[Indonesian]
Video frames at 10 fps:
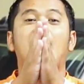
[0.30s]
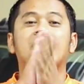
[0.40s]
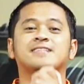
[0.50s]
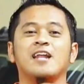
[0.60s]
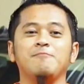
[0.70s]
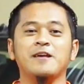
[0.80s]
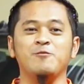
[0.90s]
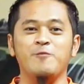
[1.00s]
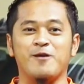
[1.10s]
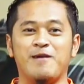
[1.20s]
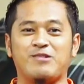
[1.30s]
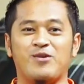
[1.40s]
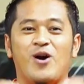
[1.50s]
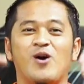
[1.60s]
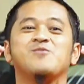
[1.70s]
Assalamualaikum
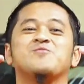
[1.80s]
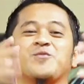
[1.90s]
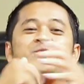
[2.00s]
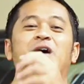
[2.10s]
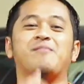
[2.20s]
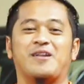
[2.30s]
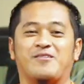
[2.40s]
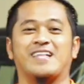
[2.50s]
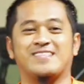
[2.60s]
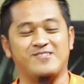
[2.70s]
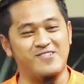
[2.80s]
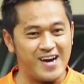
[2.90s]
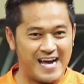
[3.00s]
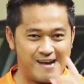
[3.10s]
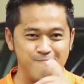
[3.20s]
warahmatullahi wabarakatuh
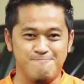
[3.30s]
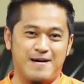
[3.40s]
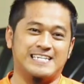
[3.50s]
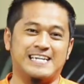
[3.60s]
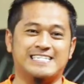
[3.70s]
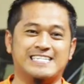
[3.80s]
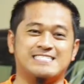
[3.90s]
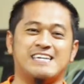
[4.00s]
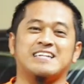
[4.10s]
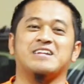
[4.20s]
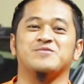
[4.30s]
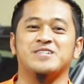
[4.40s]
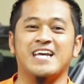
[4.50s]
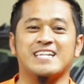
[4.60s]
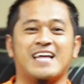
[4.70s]
Kembali lagi ke channel
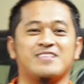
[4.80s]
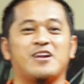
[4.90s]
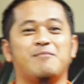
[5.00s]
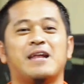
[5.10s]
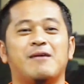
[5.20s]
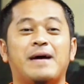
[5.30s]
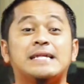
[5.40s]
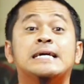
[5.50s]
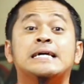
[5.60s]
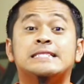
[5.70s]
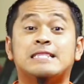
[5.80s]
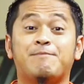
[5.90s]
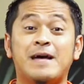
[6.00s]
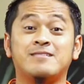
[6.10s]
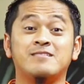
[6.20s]
Rudiar Tanto 88
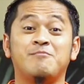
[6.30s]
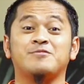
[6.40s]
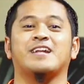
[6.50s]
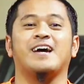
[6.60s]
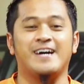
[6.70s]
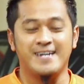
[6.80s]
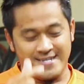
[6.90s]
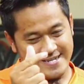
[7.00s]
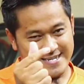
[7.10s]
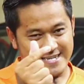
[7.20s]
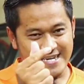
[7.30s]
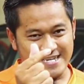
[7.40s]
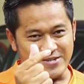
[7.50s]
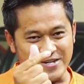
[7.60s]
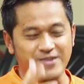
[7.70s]
Tepat Guna Putra
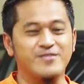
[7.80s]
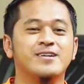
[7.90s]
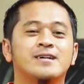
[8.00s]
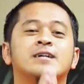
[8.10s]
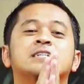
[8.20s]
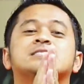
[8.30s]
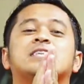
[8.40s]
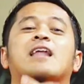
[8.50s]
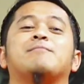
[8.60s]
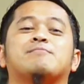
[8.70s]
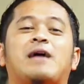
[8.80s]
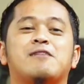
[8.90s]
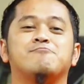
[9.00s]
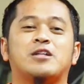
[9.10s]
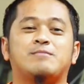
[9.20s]
Kikuk kikuk Selamat
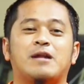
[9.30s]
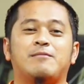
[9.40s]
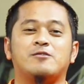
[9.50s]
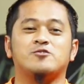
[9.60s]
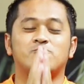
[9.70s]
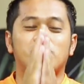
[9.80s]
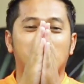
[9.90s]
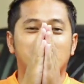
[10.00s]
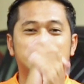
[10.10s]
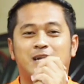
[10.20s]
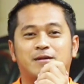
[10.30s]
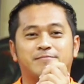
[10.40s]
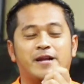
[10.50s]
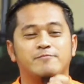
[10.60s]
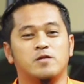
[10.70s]
malam buat pale-paleku semua
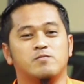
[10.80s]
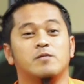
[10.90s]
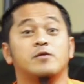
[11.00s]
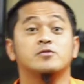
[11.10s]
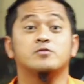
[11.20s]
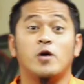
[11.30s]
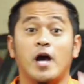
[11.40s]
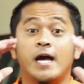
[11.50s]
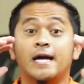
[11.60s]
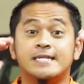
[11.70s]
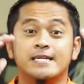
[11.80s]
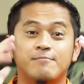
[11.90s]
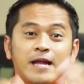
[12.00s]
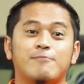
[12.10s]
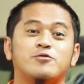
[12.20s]
Selamat malam buat bule-buleku semua
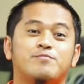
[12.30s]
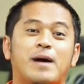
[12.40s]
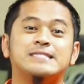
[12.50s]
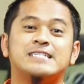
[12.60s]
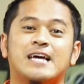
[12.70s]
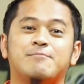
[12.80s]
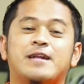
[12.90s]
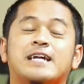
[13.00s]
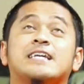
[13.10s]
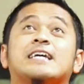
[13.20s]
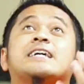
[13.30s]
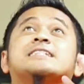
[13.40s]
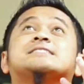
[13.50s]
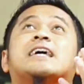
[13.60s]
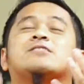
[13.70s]
Dimanapun panjenengan berada ya
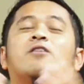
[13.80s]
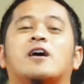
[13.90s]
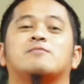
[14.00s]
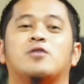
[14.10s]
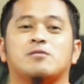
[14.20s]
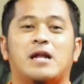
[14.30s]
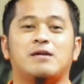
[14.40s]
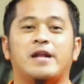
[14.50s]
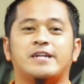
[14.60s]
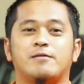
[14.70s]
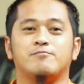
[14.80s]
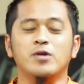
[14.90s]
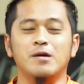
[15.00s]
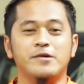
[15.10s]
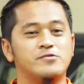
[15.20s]
Saya doakan buat pale-pale dan
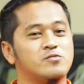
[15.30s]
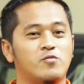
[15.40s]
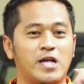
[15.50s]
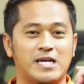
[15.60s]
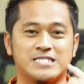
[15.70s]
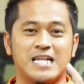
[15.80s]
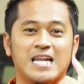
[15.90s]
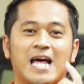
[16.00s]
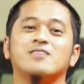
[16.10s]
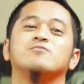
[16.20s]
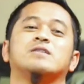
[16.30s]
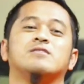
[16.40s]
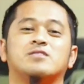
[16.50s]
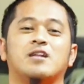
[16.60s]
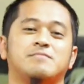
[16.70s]
bule-buleku semua Yang selalu
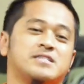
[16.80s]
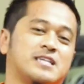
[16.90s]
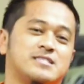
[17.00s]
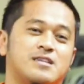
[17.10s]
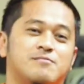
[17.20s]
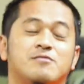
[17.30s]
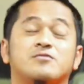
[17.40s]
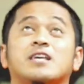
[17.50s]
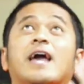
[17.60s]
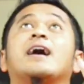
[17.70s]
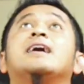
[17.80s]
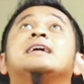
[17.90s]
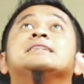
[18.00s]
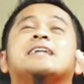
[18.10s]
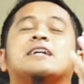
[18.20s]
mengikuti dan menyaksikan setiap video-video saya
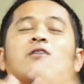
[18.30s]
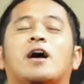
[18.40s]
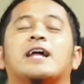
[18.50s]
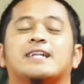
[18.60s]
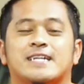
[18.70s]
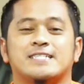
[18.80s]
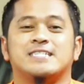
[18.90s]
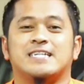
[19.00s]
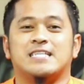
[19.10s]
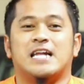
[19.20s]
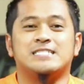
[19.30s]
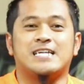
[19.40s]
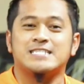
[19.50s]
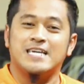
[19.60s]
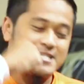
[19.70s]
Saya doakan rezekinya
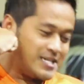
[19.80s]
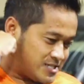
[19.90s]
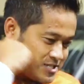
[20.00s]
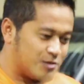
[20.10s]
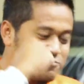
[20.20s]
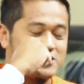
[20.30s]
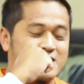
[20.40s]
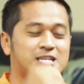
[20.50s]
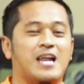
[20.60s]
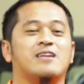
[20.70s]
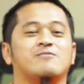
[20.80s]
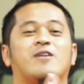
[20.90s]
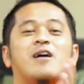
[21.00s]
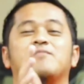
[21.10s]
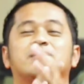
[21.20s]
lancar sehat dan sukses
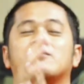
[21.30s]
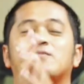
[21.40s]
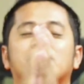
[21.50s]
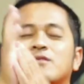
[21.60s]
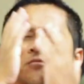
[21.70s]
selalu Amin Rabbil